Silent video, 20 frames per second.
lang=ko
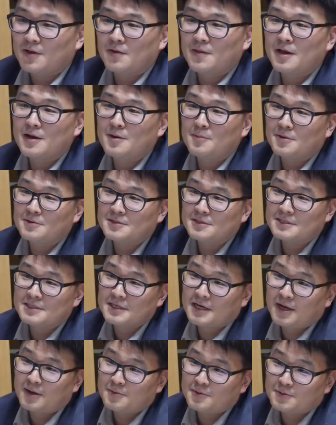연애를 먼저
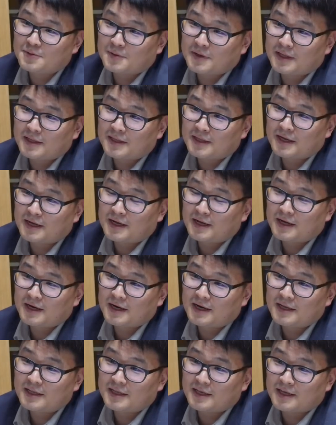시작하면
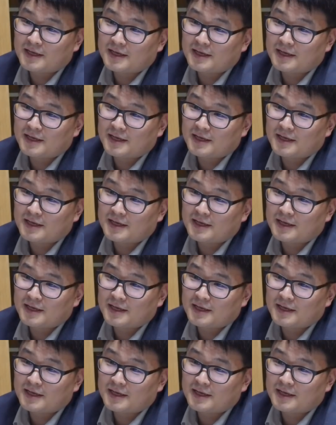좋겠다라는